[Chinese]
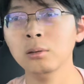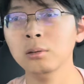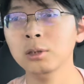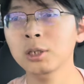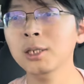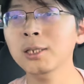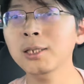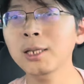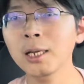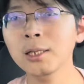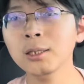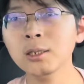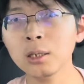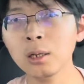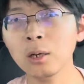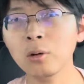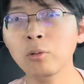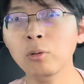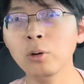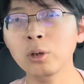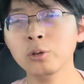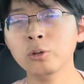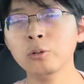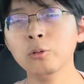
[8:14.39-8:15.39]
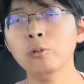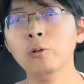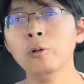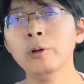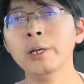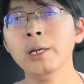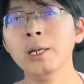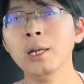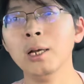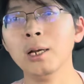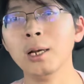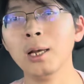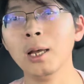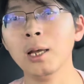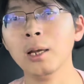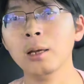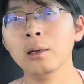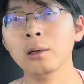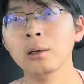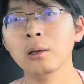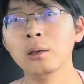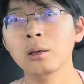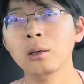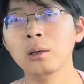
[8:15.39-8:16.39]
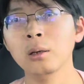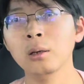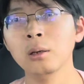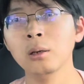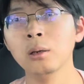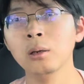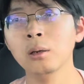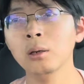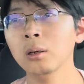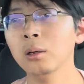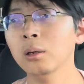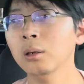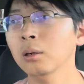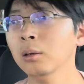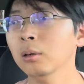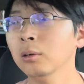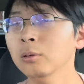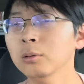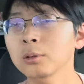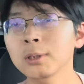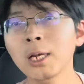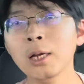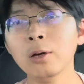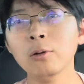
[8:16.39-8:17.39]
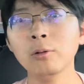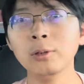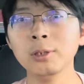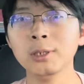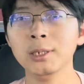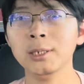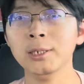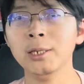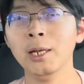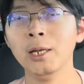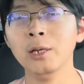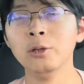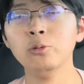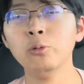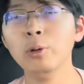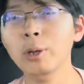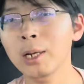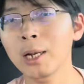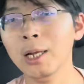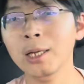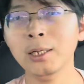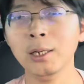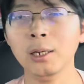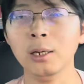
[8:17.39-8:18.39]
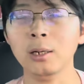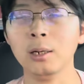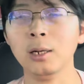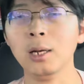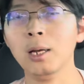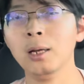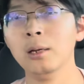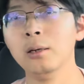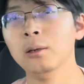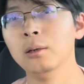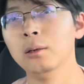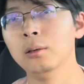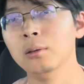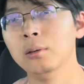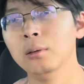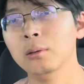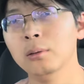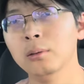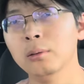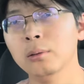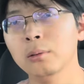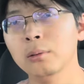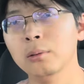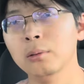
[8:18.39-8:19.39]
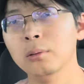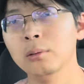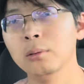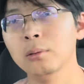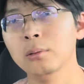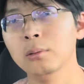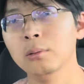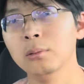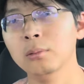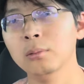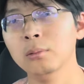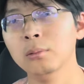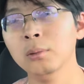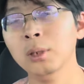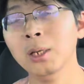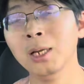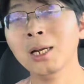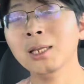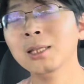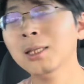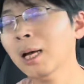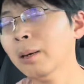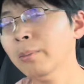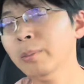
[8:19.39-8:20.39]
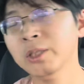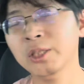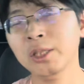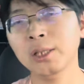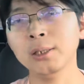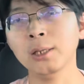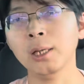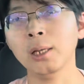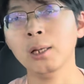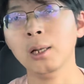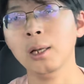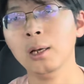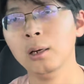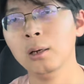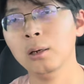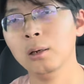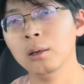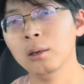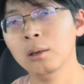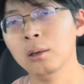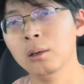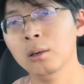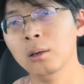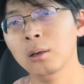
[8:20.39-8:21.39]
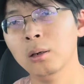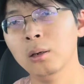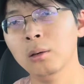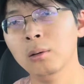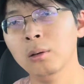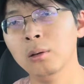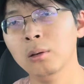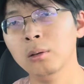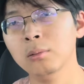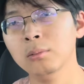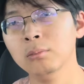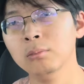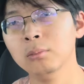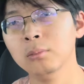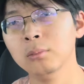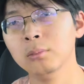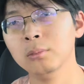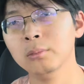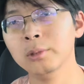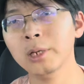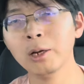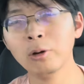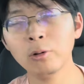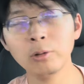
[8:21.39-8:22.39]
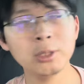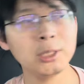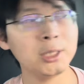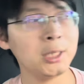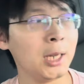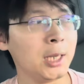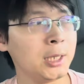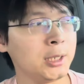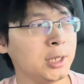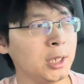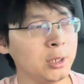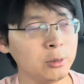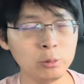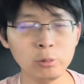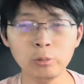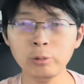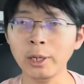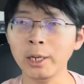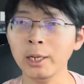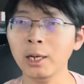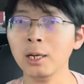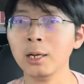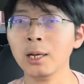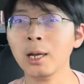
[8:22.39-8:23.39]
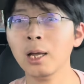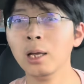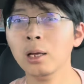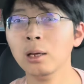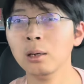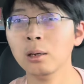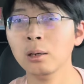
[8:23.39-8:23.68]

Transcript: 今天这个活中国也能干，再过几年越南也能干。你跟他们竞争呢？再过几年印度也能干。